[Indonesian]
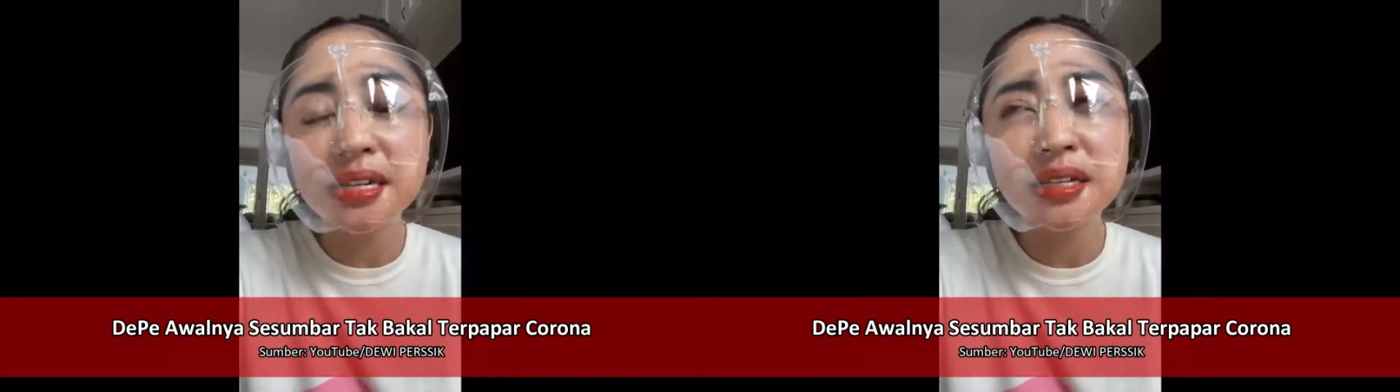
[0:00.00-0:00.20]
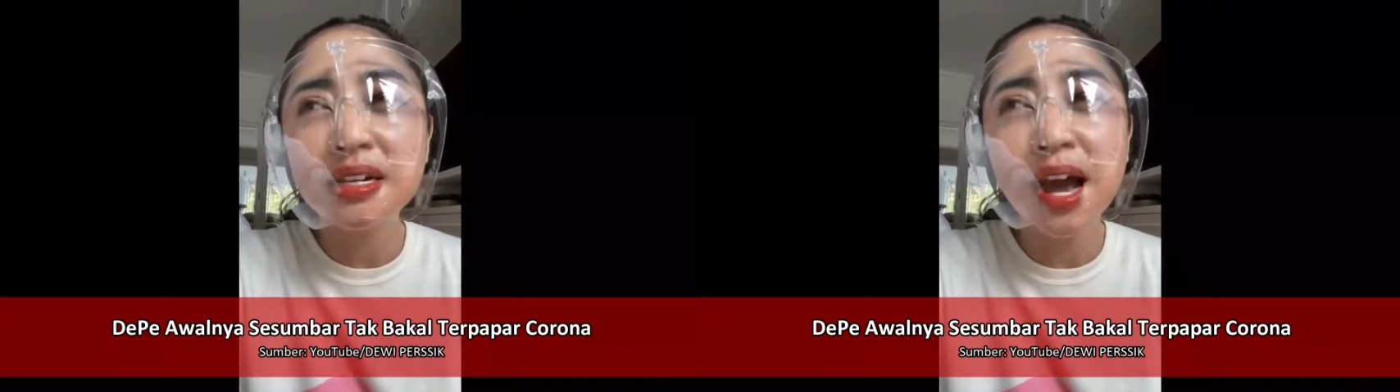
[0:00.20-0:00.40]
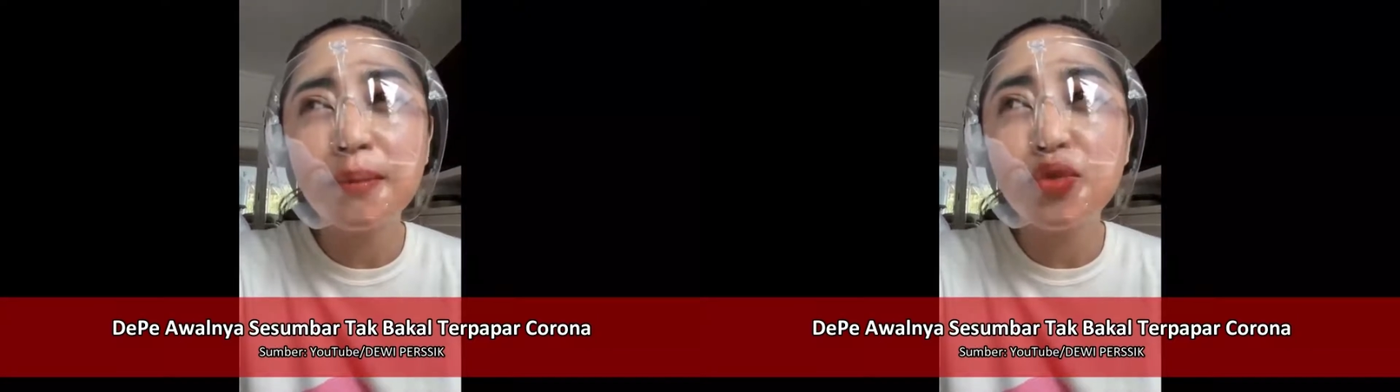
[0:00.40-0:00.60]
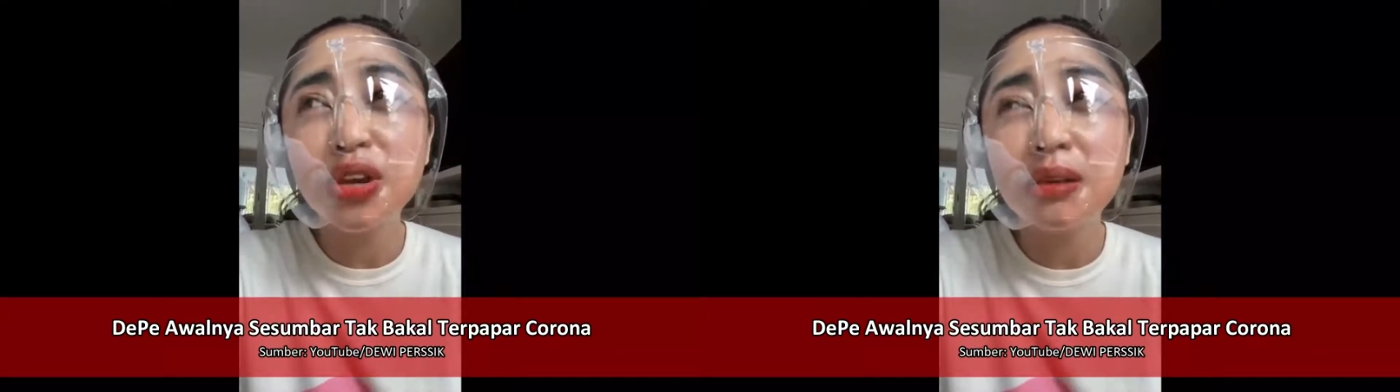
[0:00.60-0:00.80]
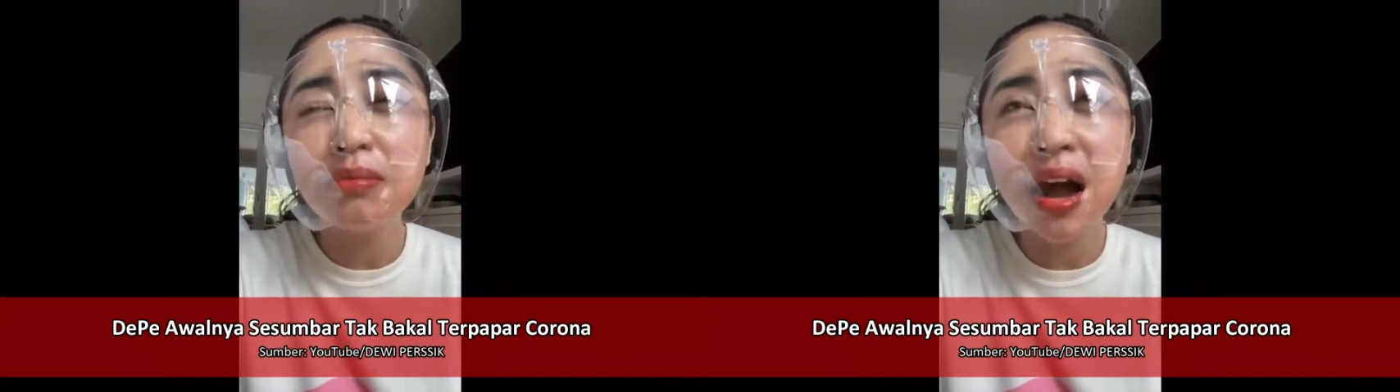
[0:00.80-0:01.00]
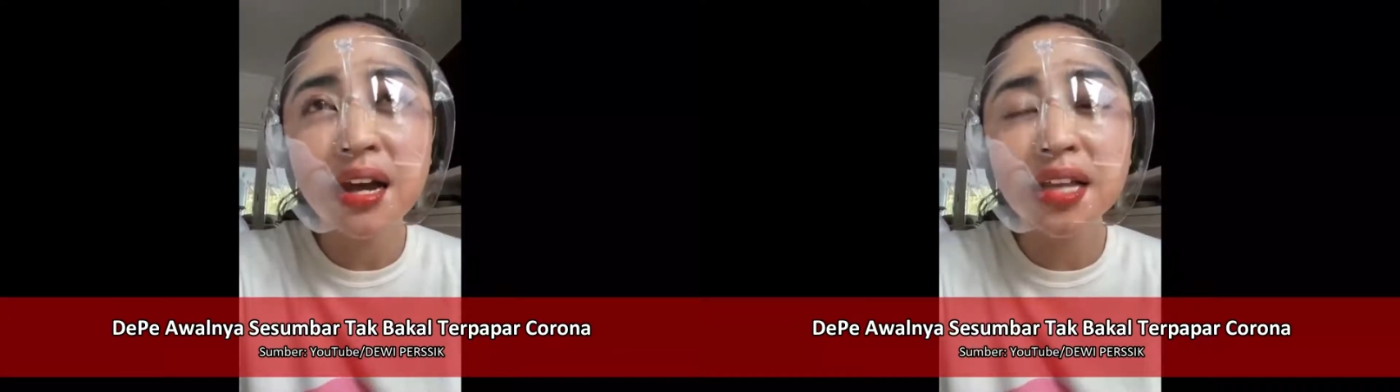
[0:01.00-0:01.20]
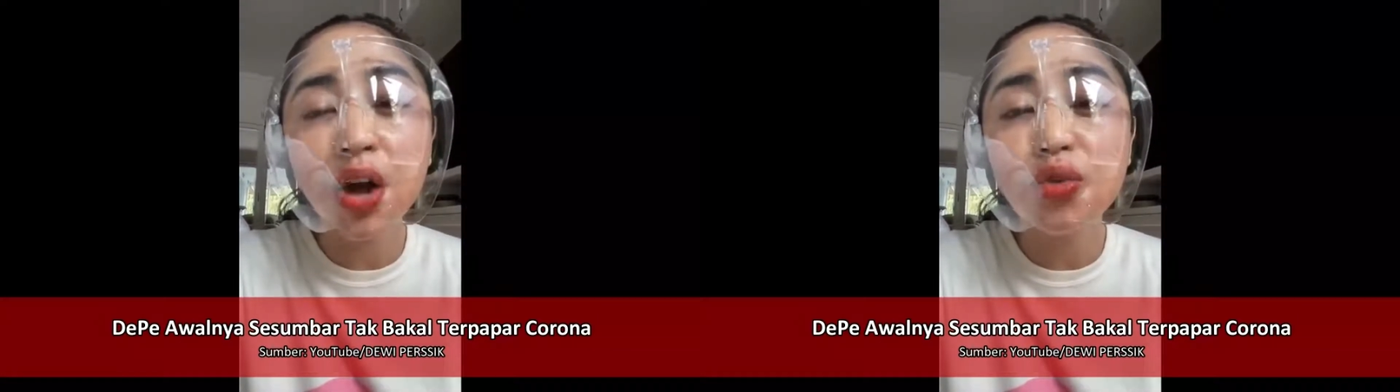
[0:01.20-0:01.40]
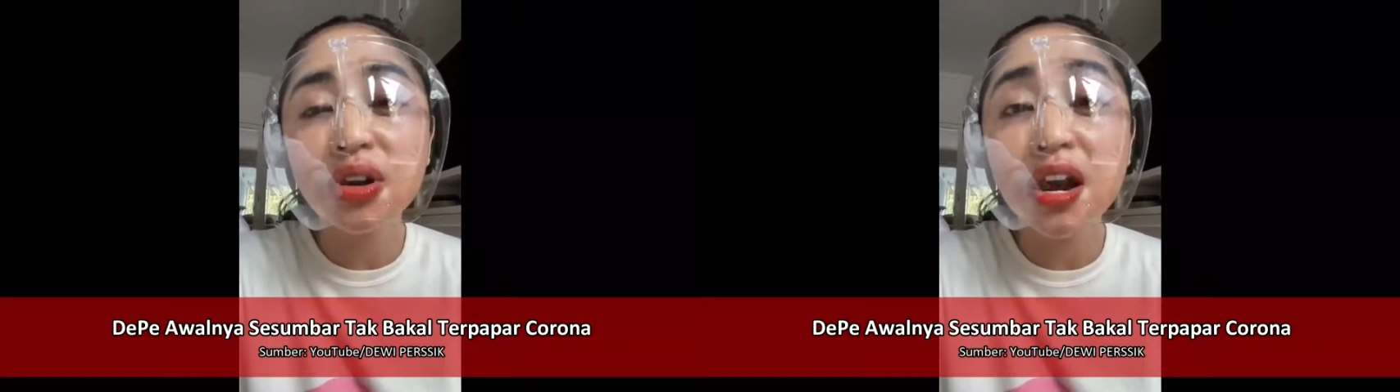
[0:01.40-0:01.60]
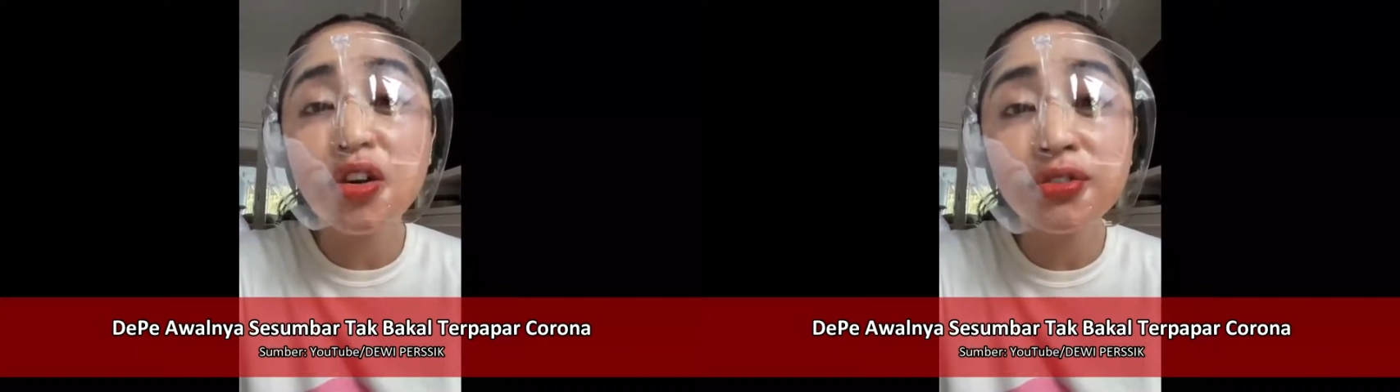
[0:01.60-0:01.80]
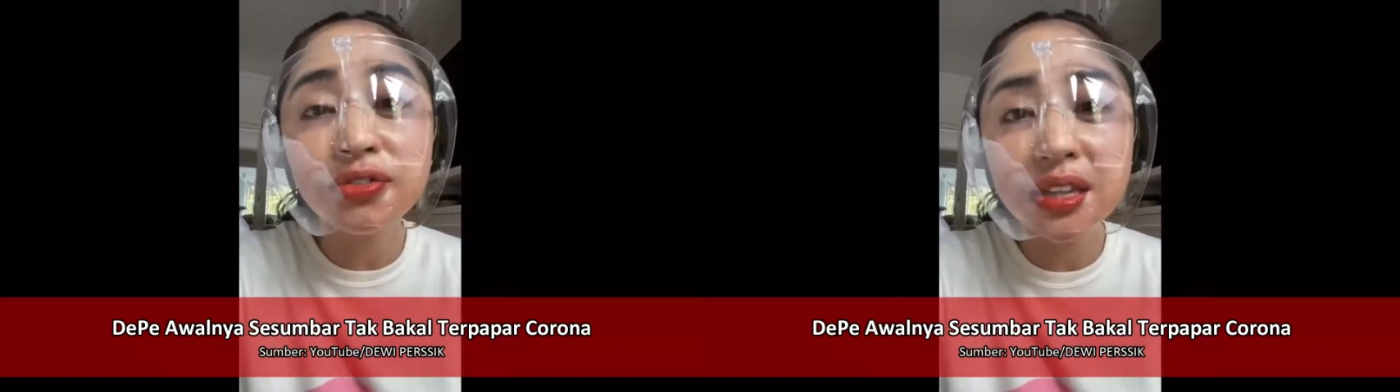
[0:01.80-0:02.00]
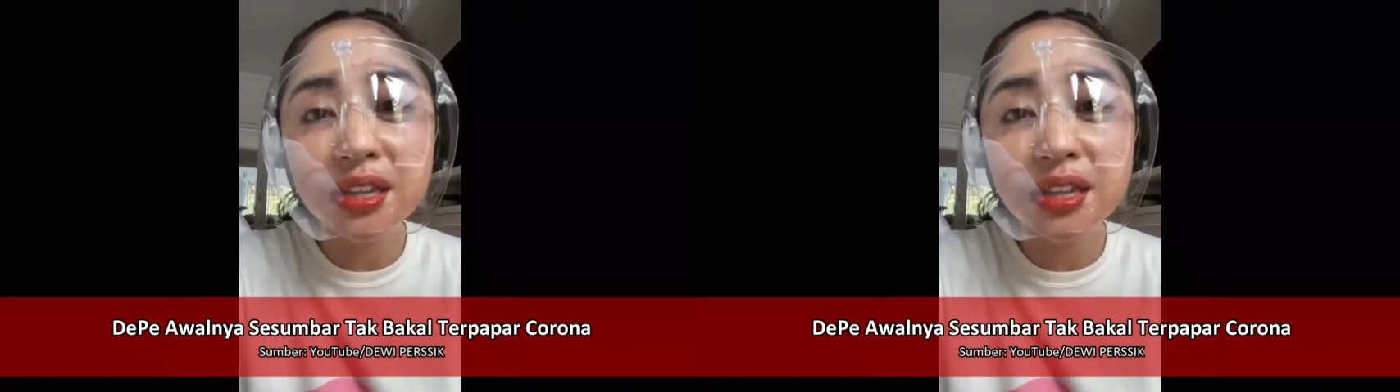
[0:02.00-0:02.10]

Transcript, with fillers: Jadi nggak mungkin banget aku kena covid